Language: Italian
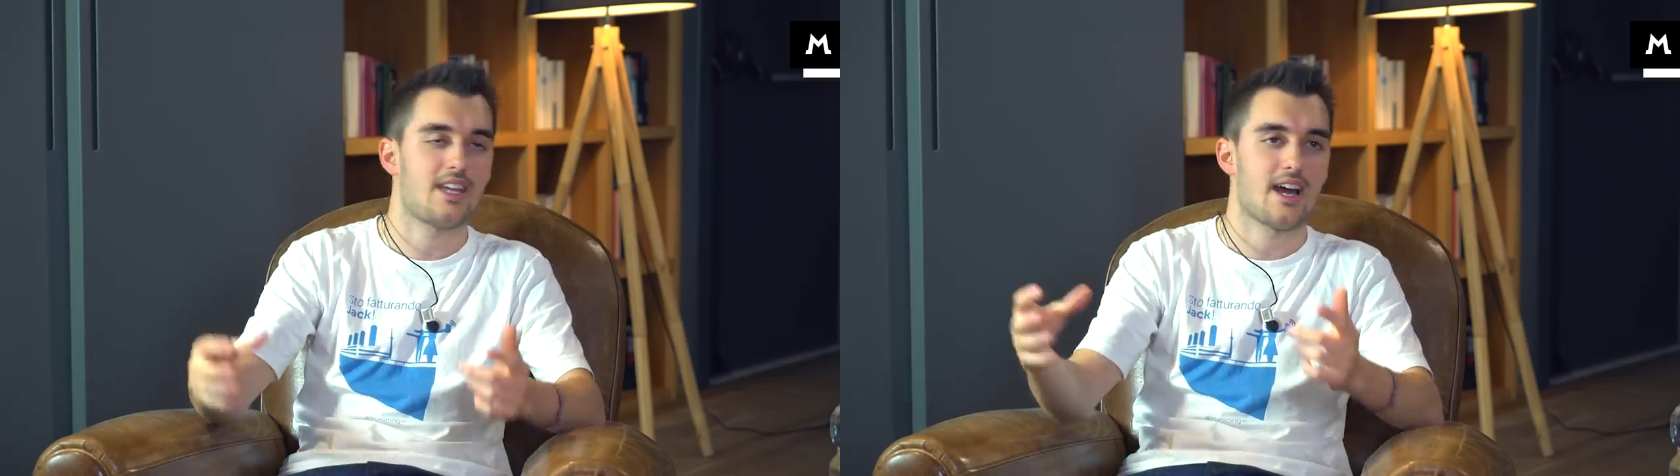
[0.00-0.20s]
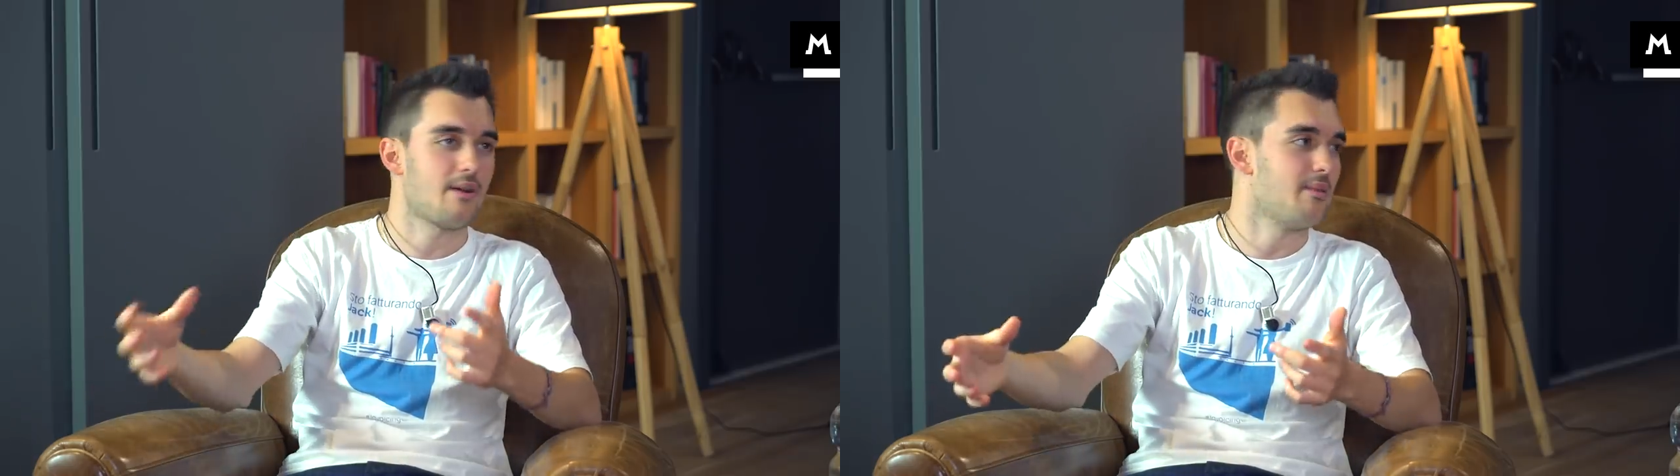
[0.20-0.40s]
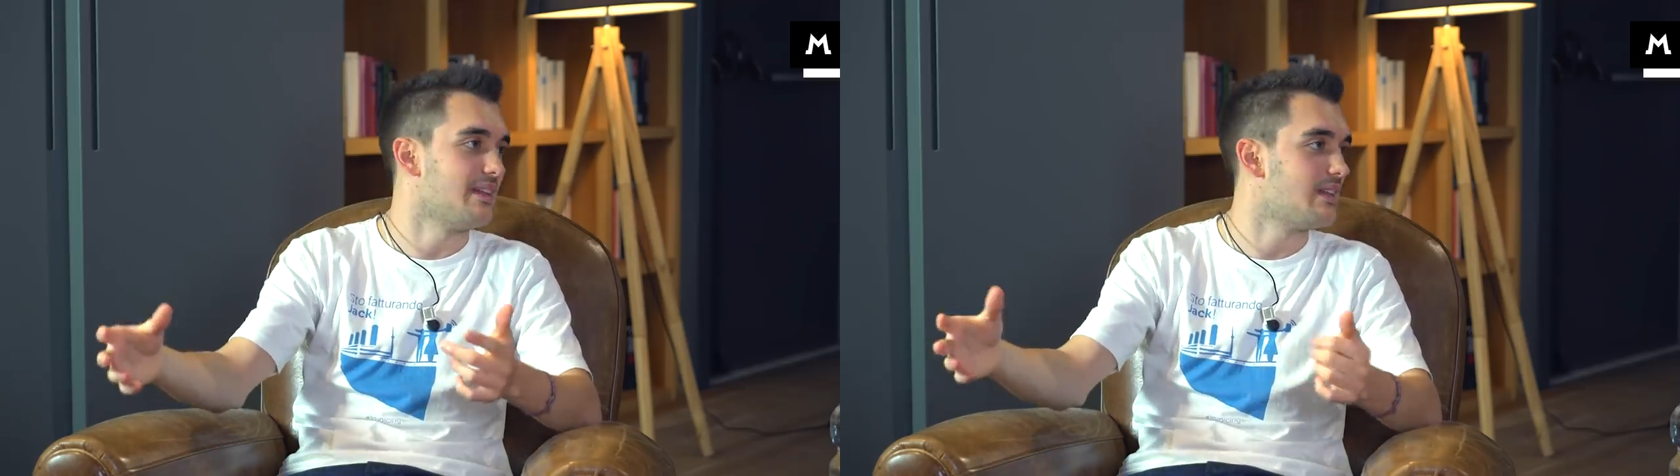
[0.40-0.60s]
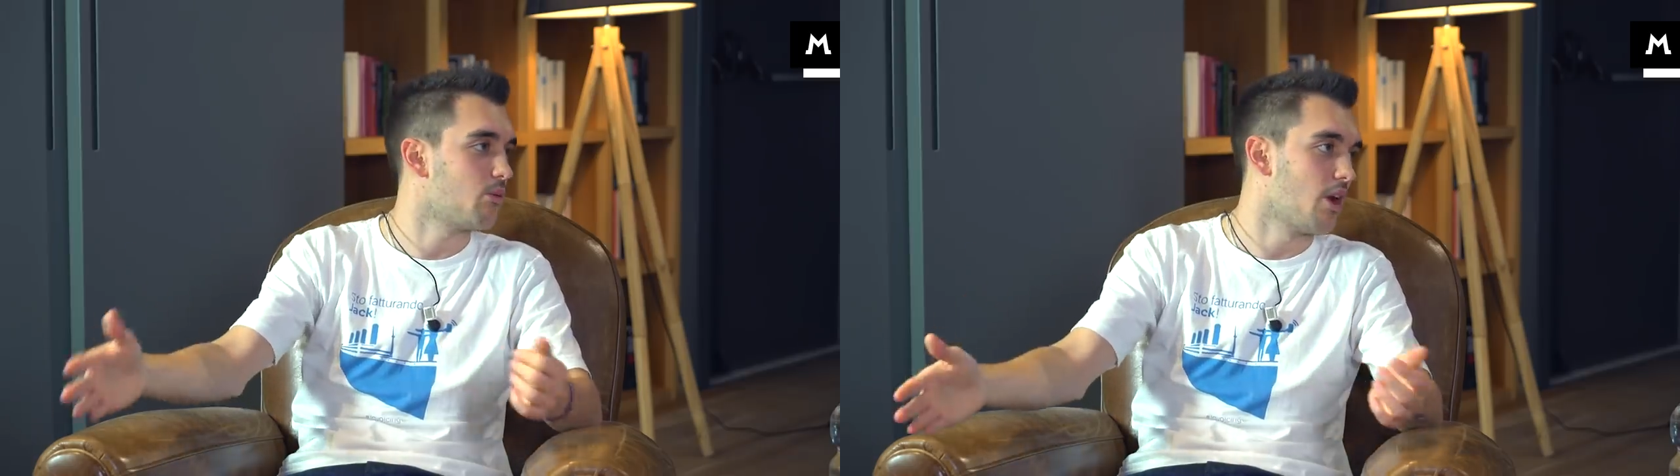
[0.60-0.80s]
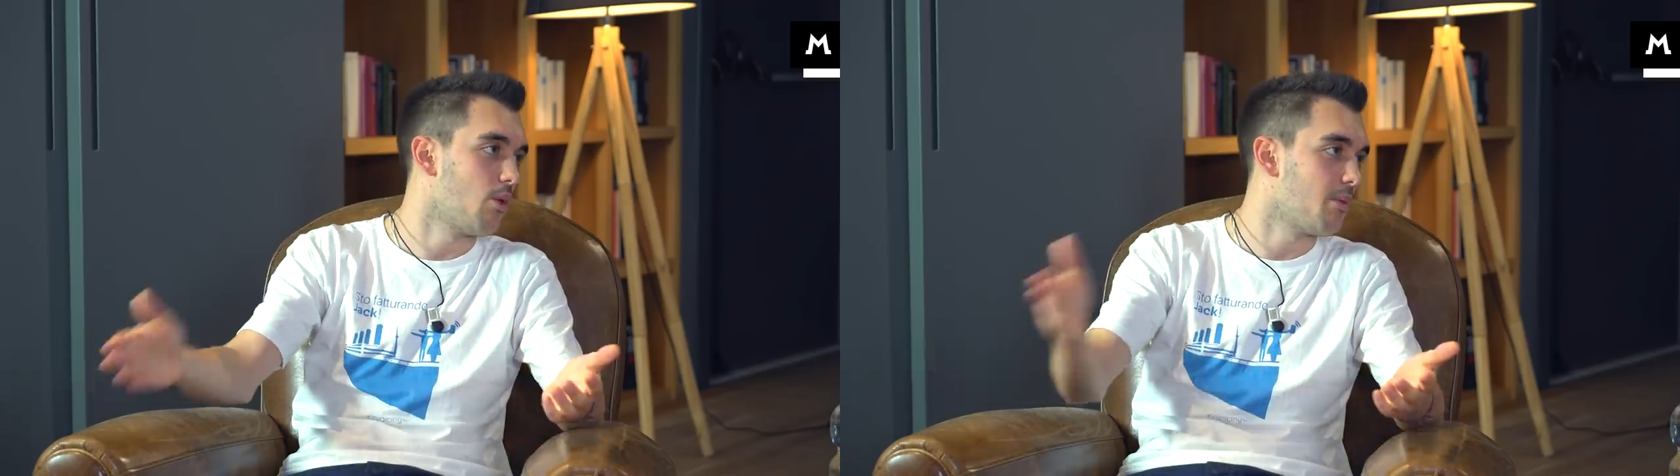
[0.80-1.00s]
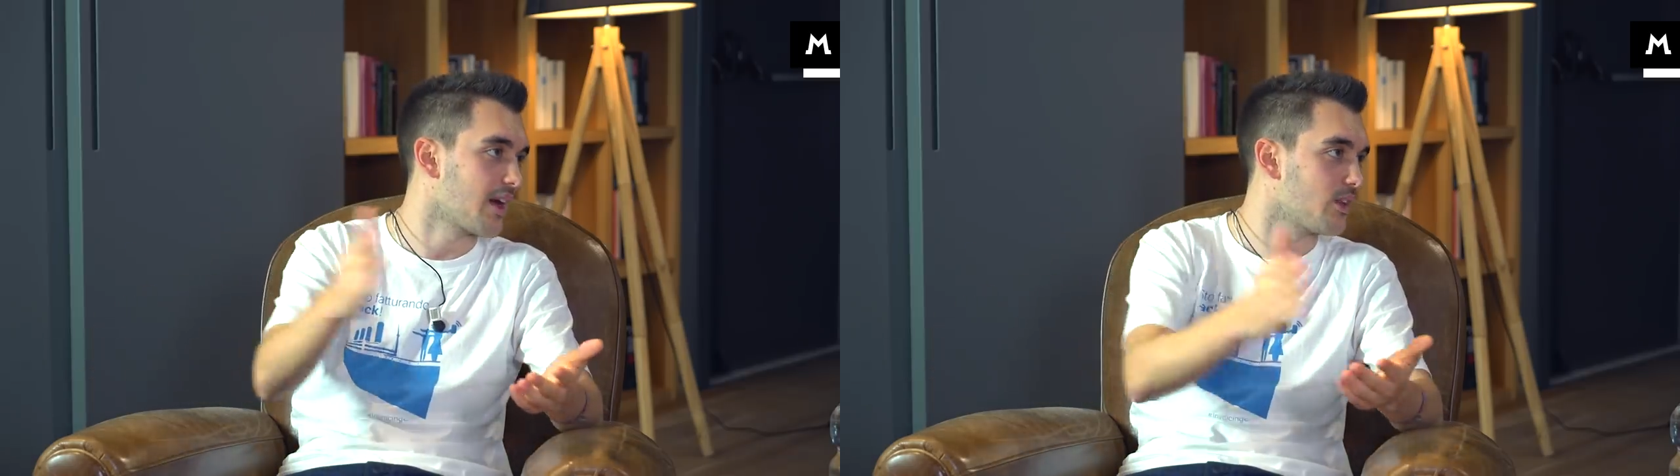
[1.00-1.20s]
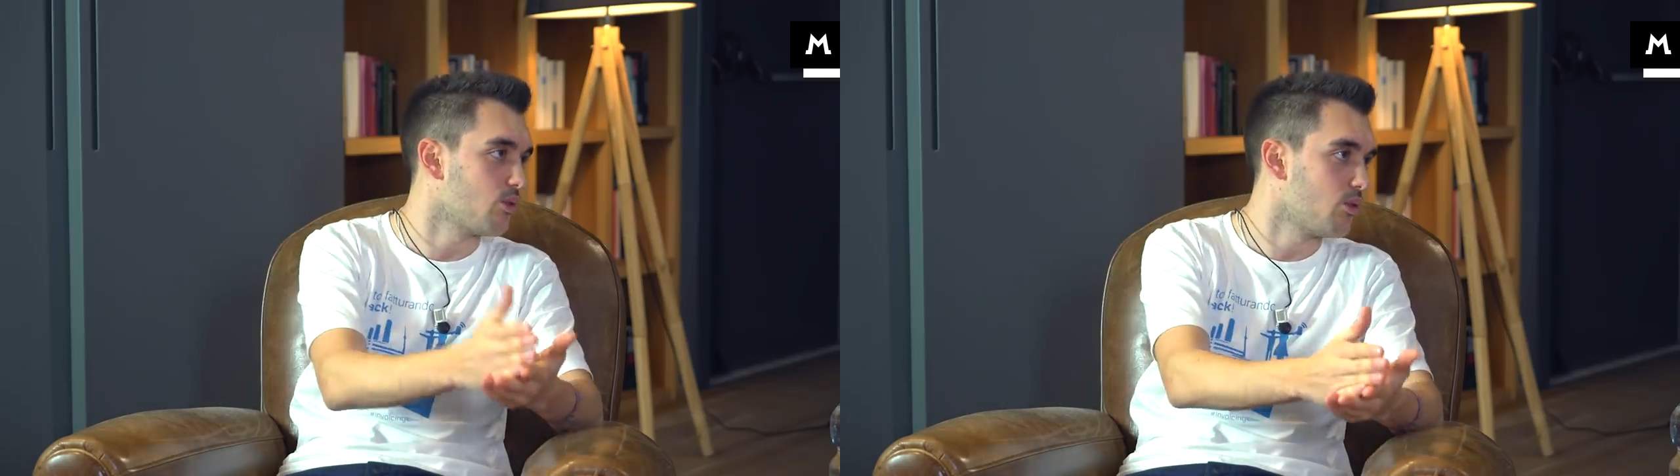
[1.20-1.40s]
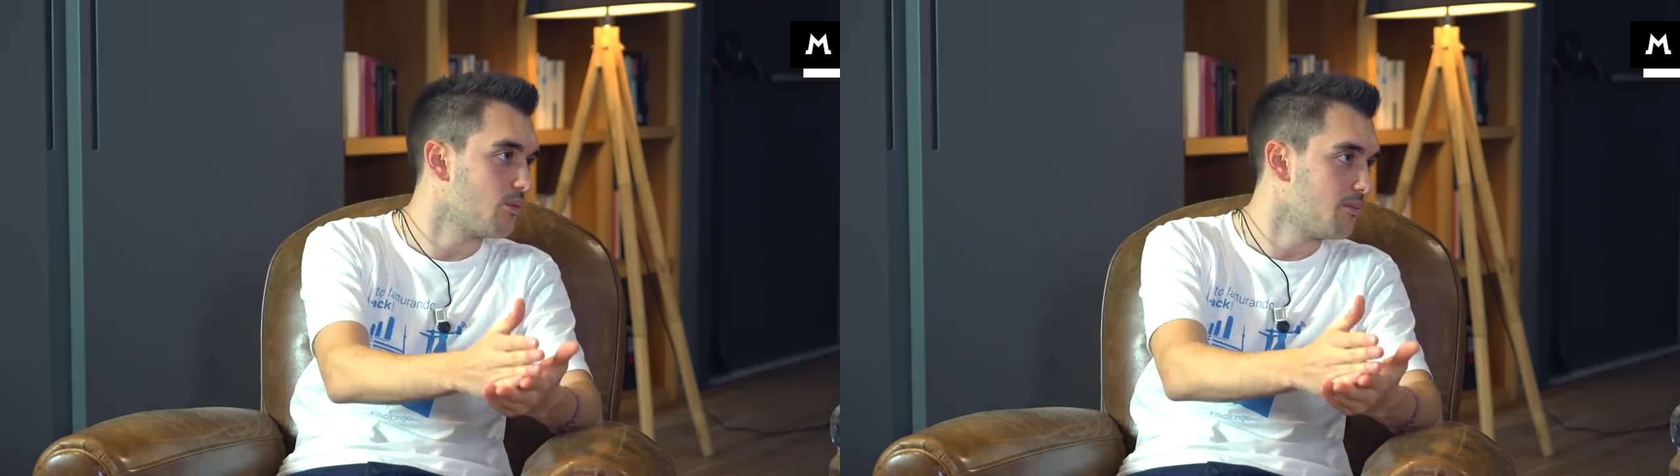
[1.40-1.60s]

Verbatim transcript: chiaramente quello pagato